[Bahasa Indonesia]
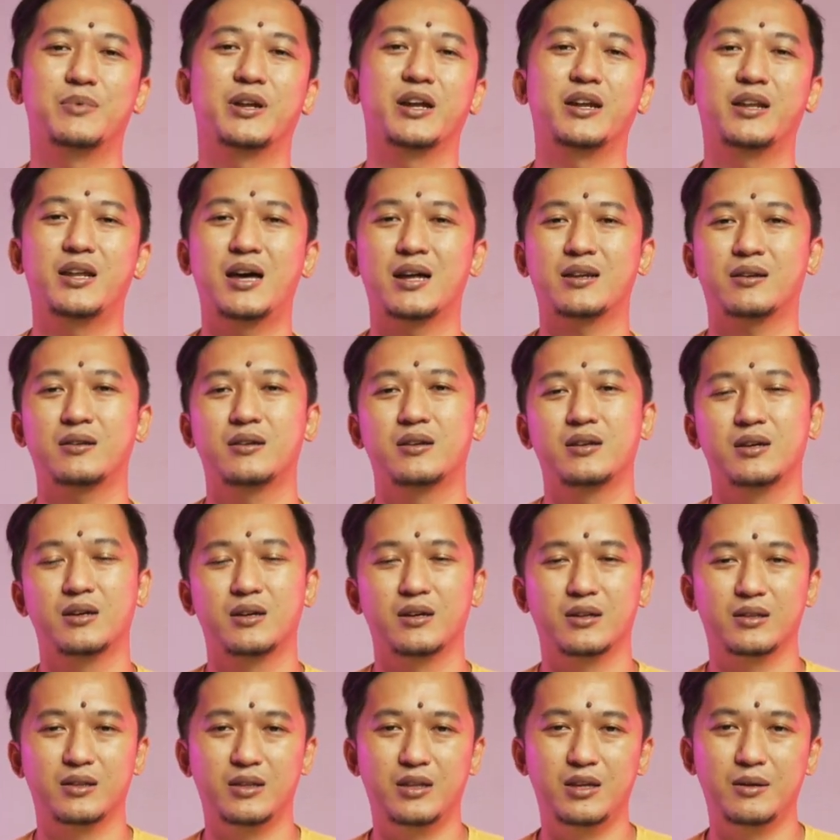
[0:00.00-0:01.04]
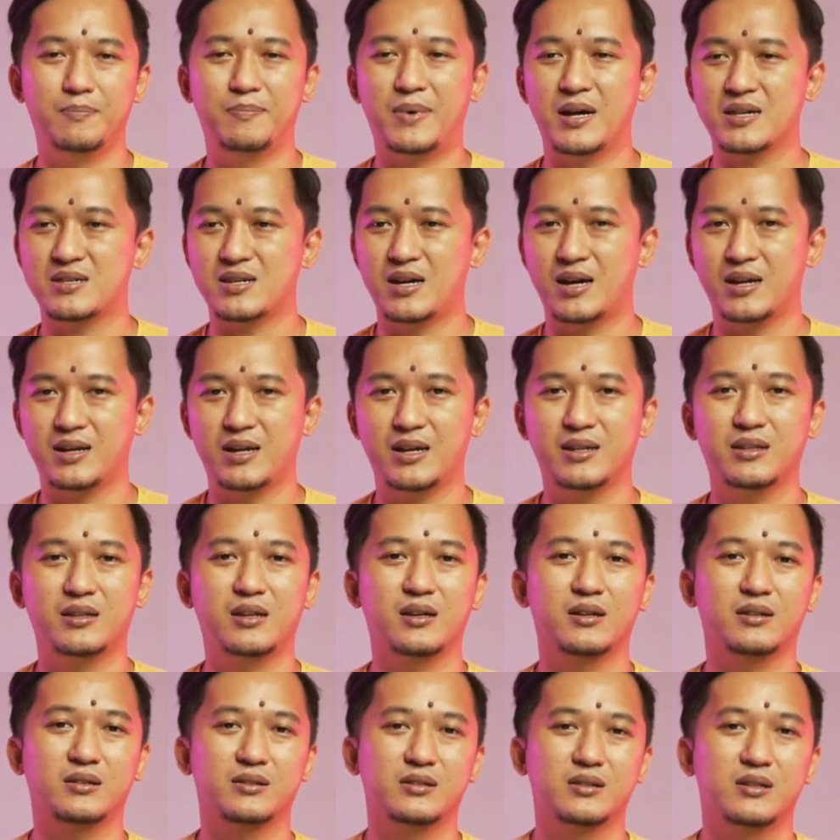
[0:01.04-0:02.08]
beredar di pasaran
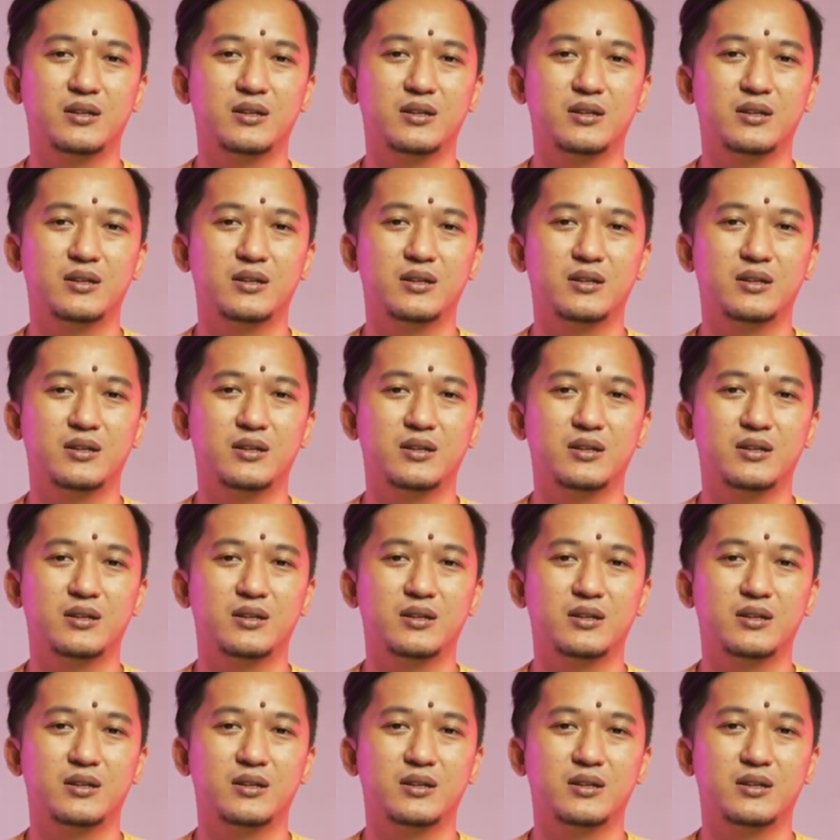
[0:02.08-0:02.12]
yang